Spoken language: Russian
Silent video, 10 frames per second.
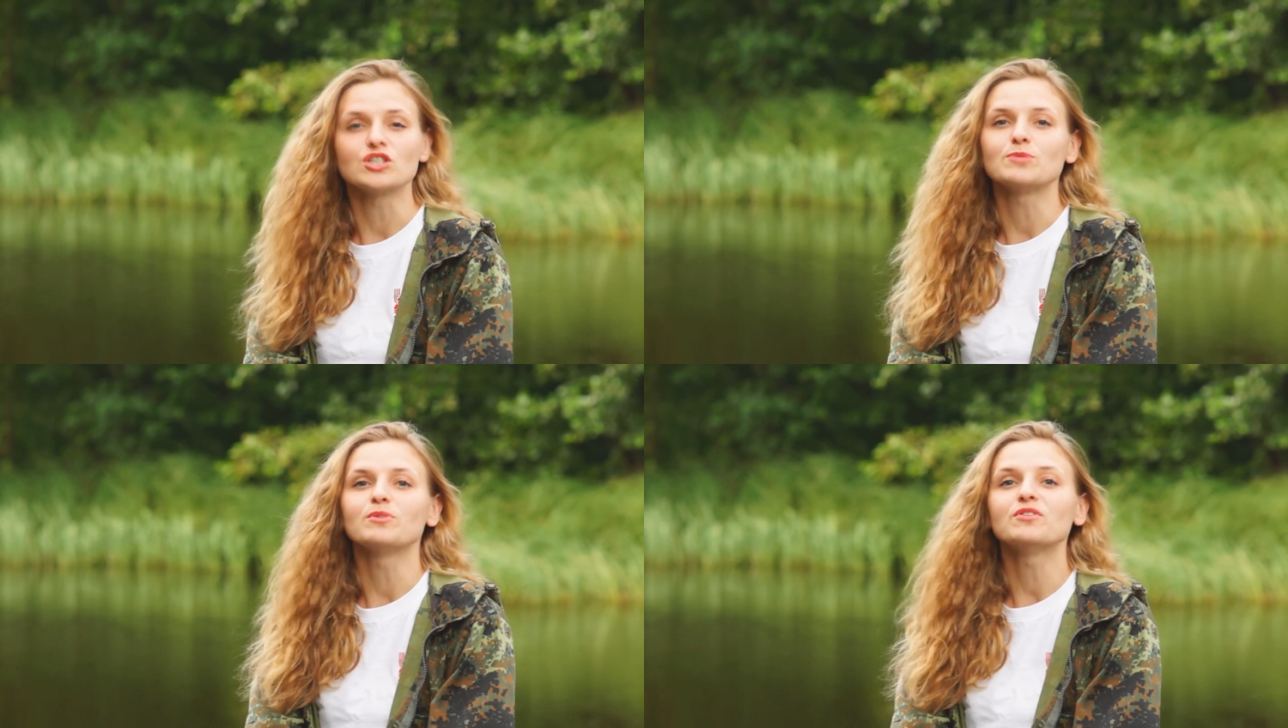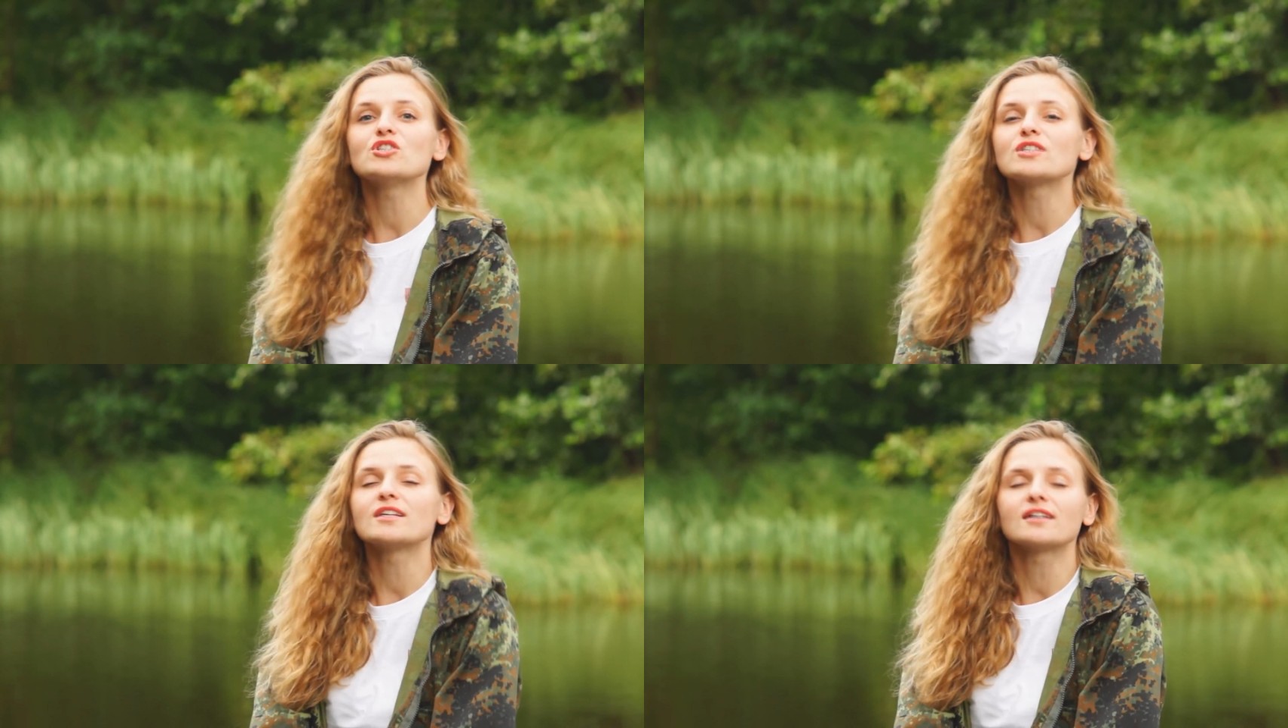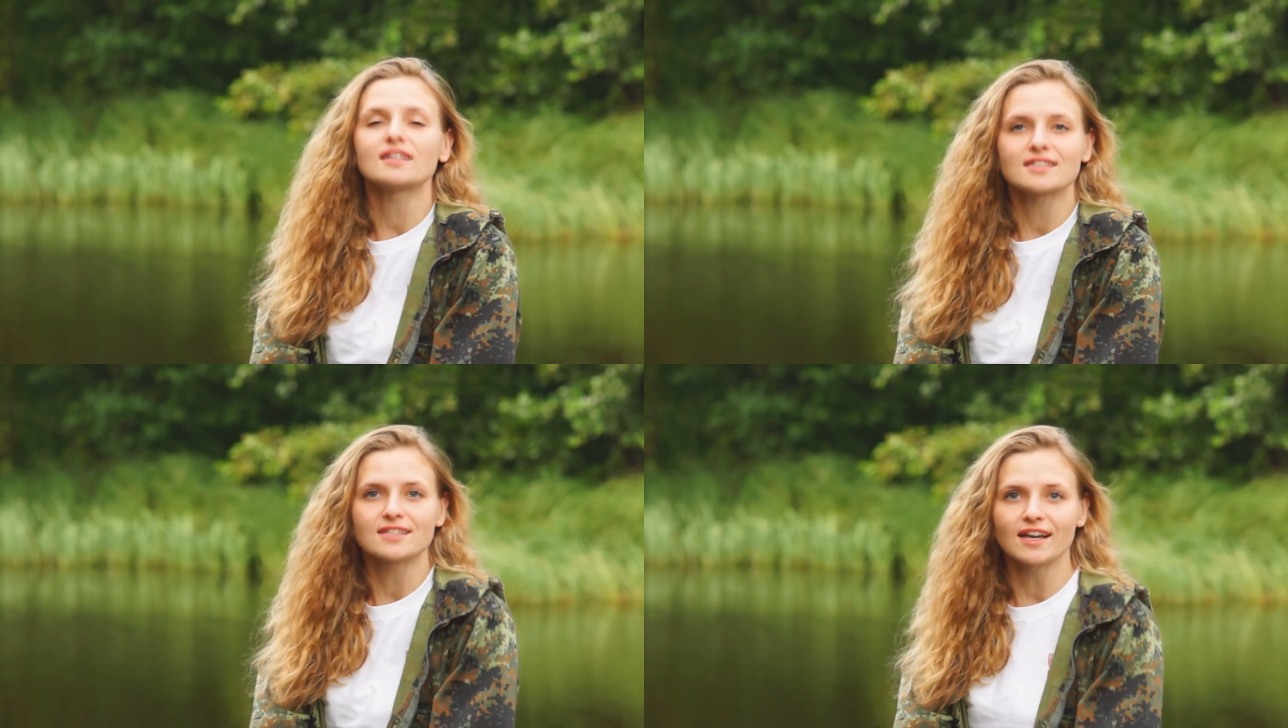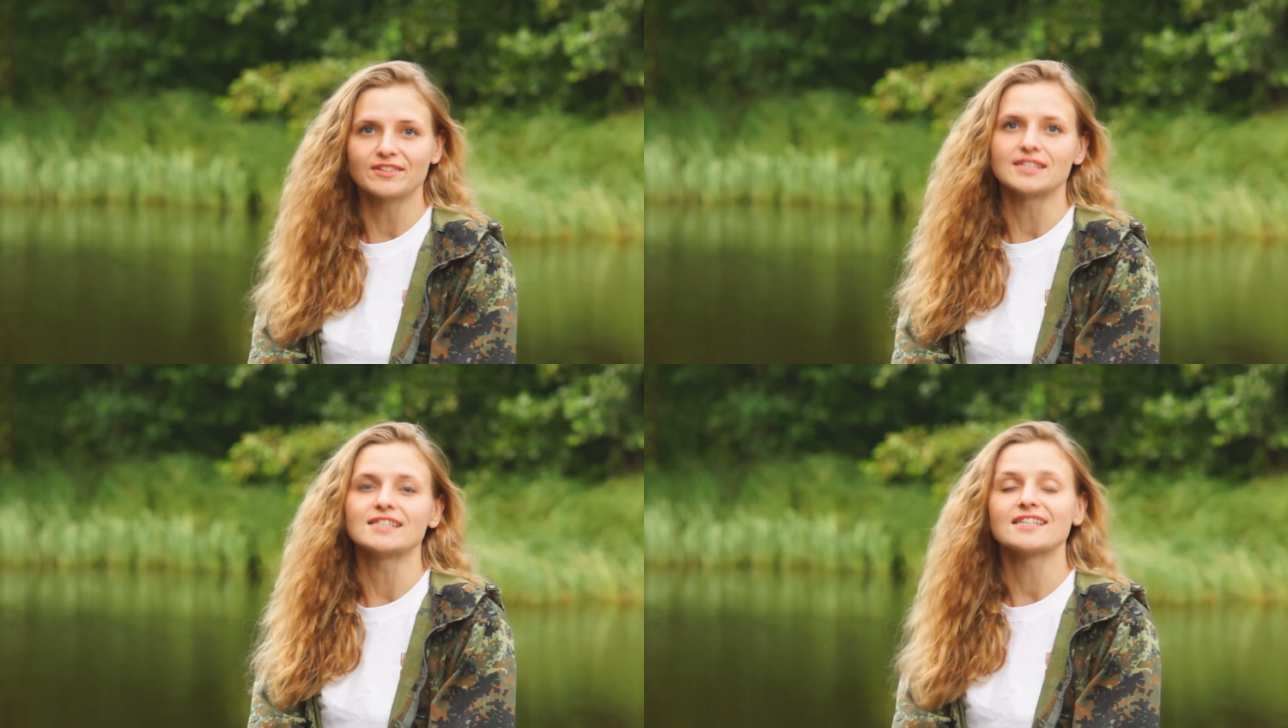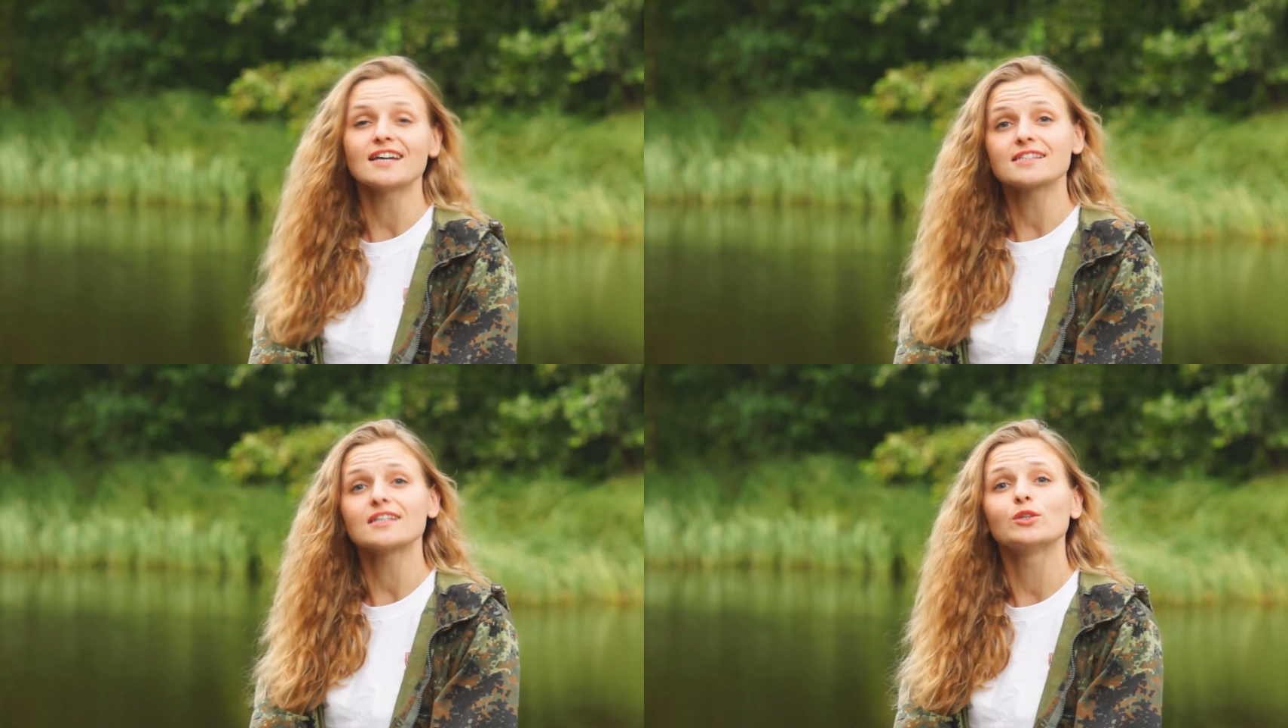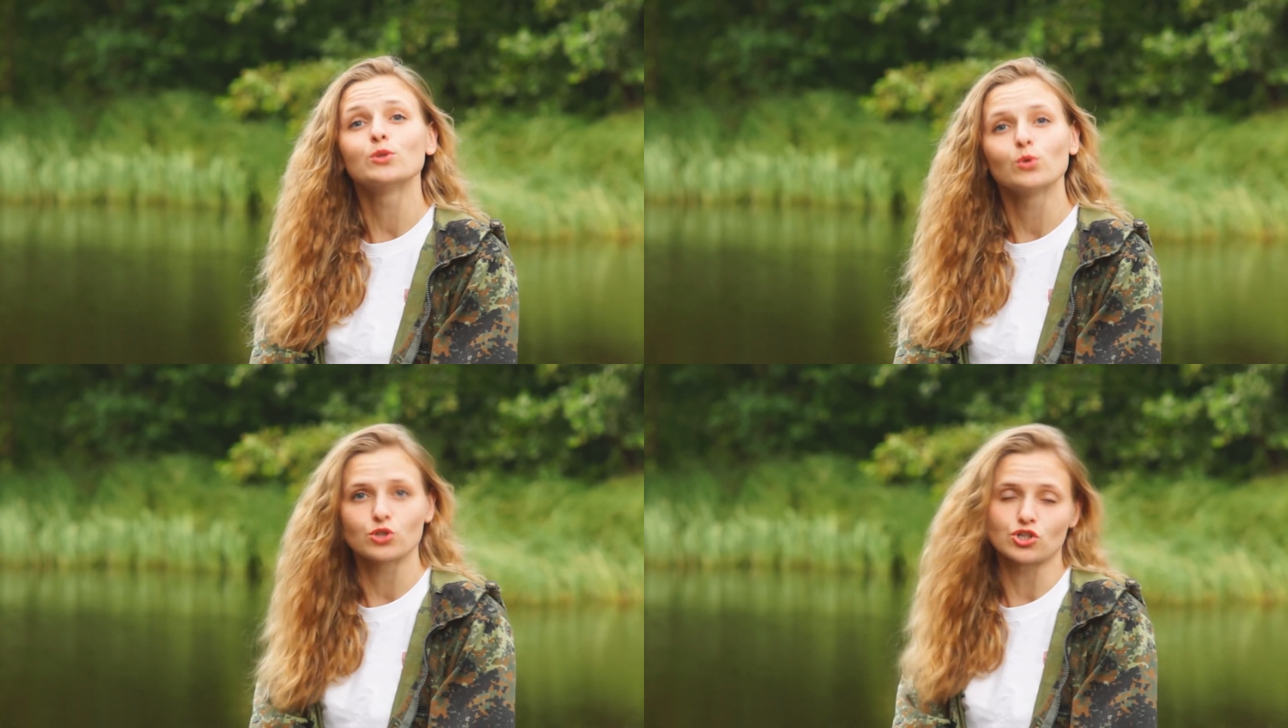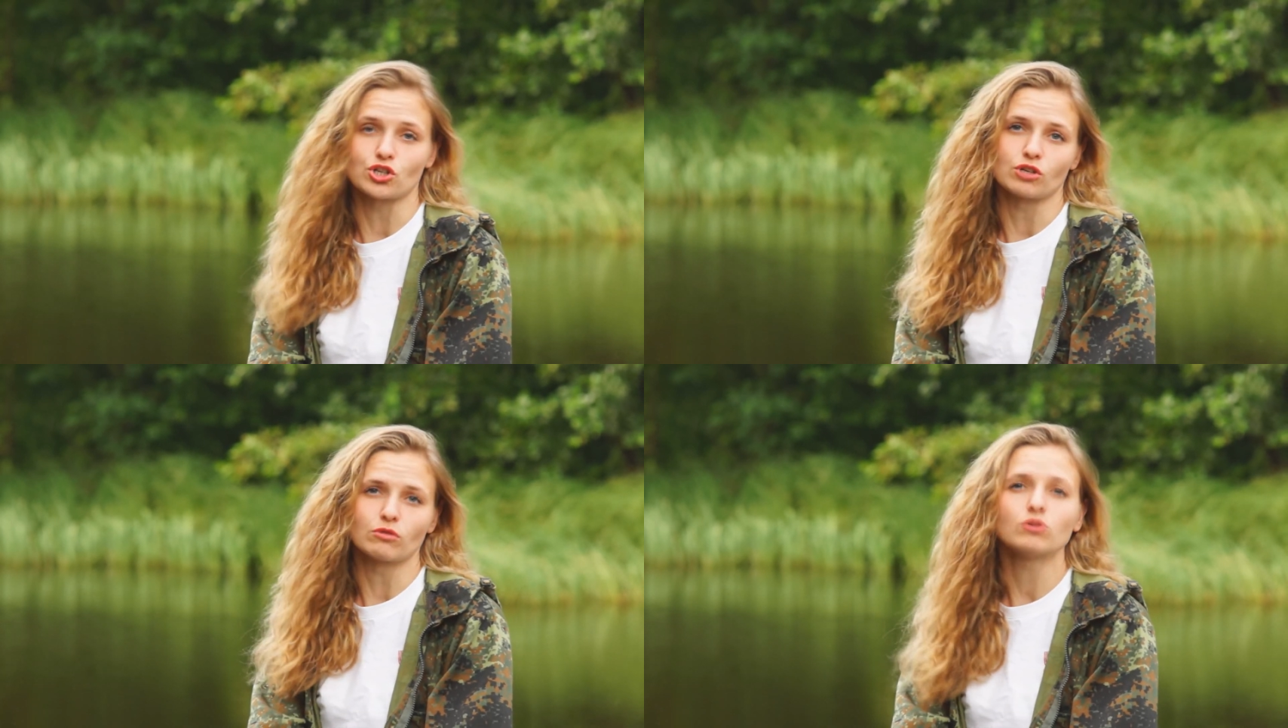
чесмифической красавицы, царской дочери,